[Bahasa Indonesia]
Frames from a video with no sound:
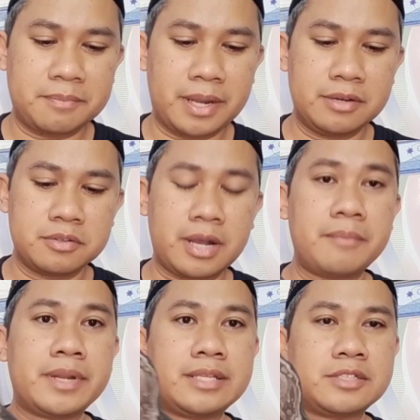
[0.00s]
balik untuk
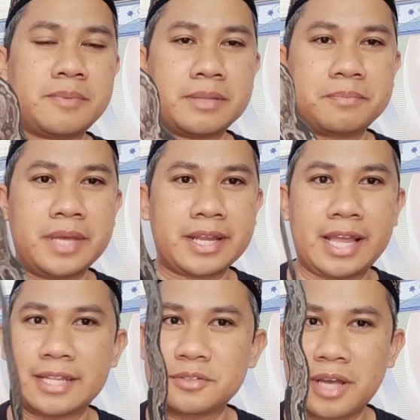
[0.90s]
kameranya sobat biar
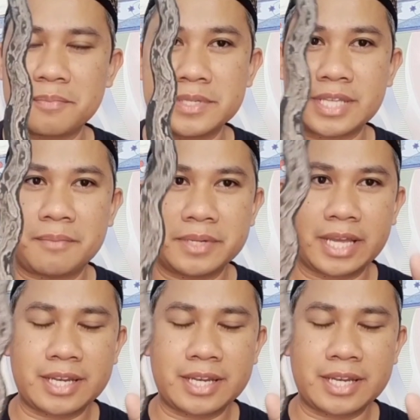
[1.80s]
kalian juga bisa melihat